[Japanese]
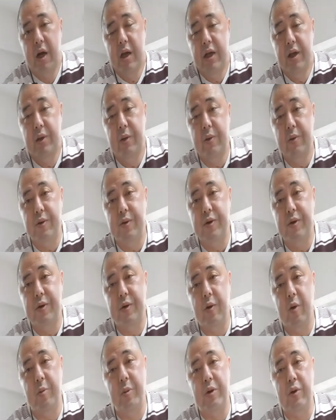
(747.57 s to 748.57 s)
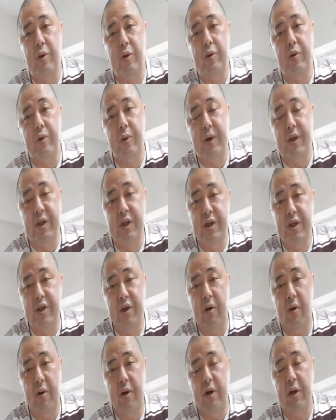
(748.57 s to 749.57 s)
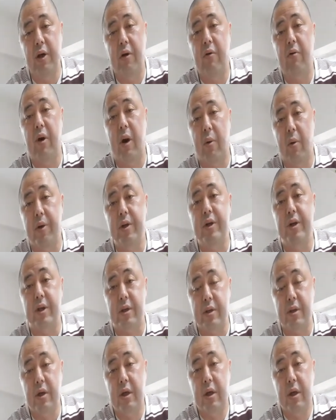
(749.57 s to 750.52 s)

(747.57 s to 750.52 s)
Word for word: 糸くずのゴミというのは非常に日本は多いんです。